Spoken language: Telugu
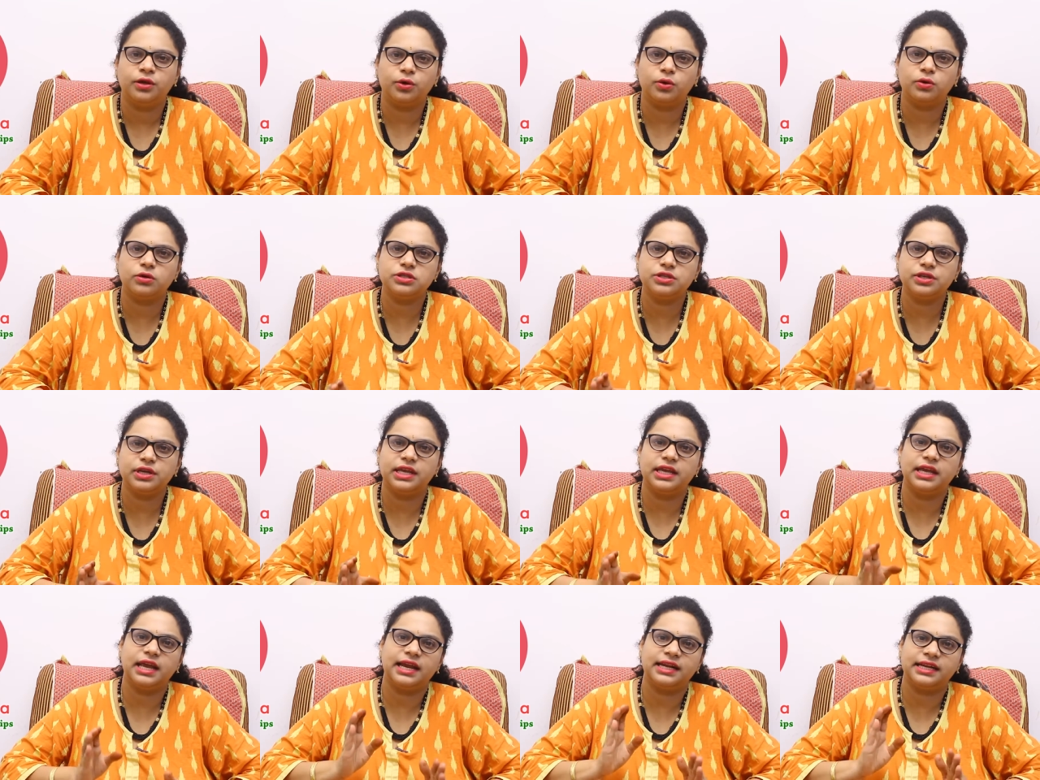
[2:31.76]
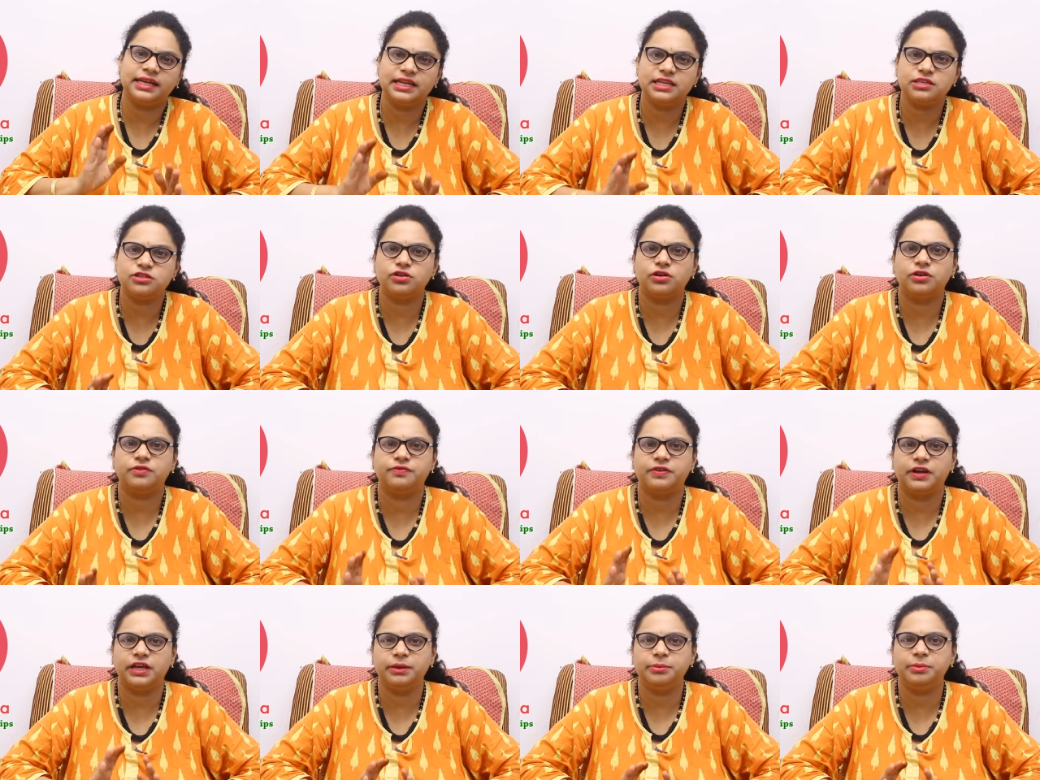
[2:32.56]
రోజుకి అట్లీస్ట్ ఒక
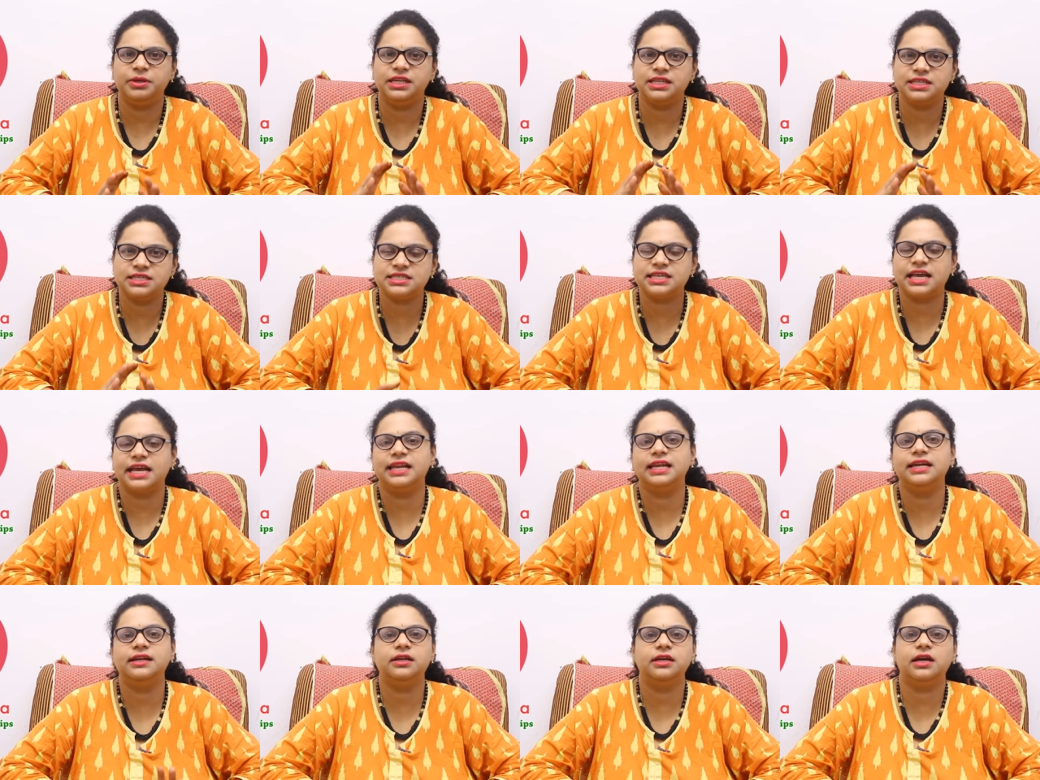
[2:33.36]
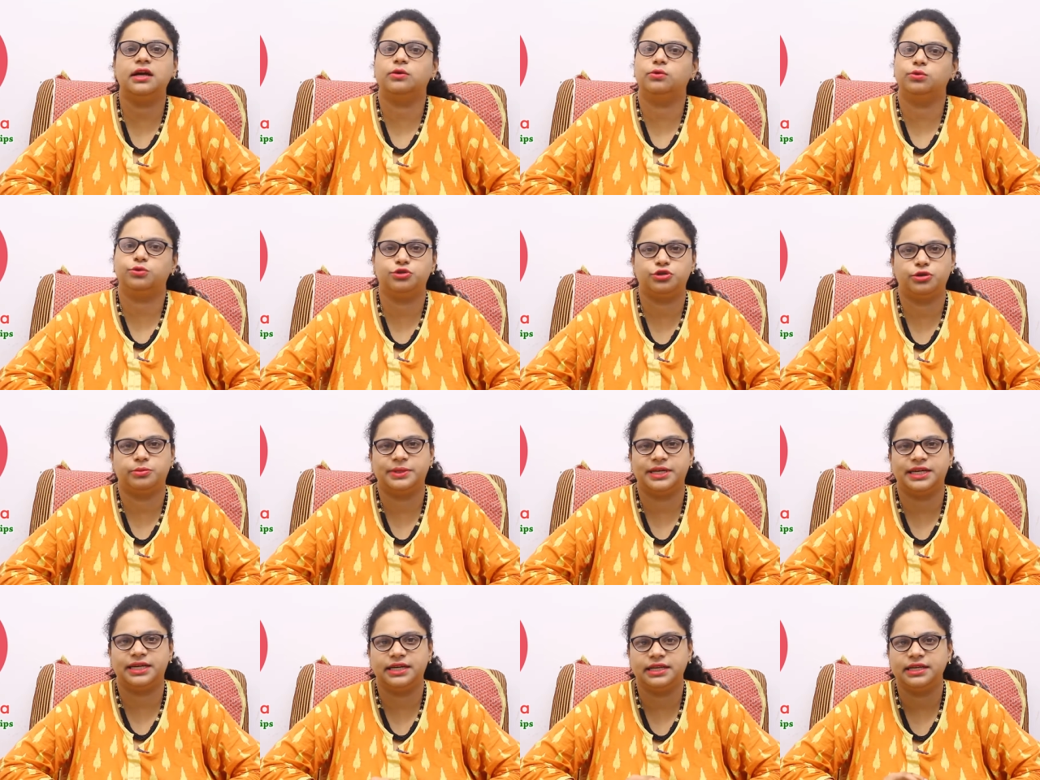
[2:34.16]
ఫైవ్ మినిట్స్ సైలెంట్గా
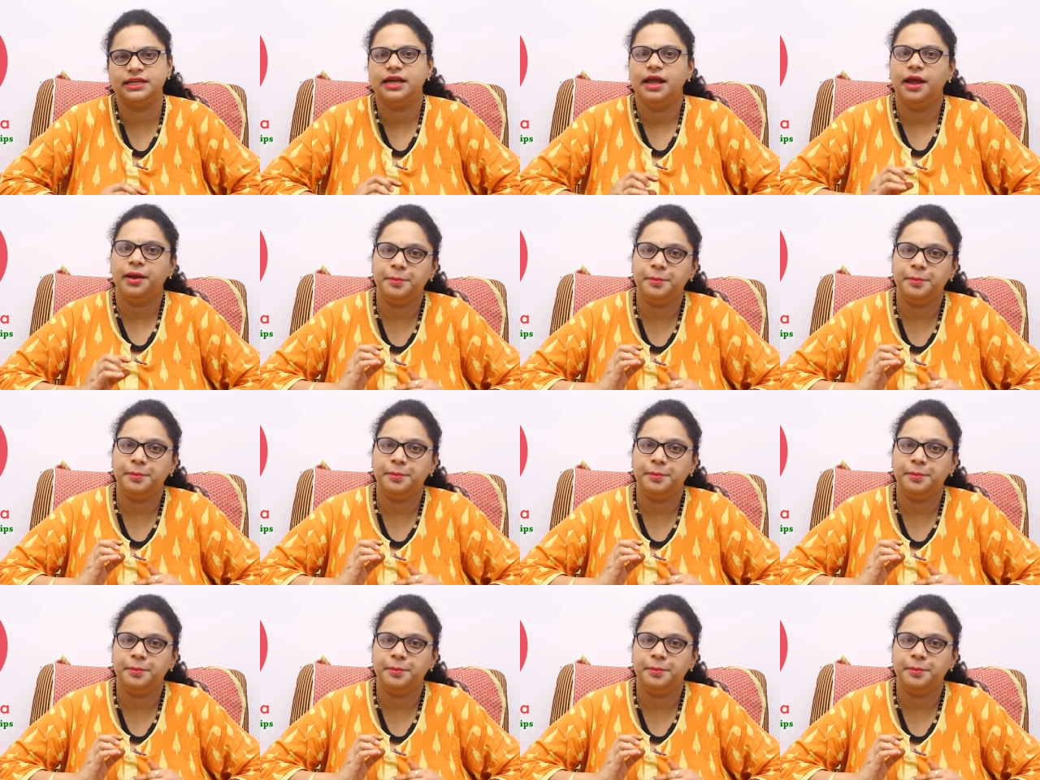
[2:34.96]
కూర్చోమనండి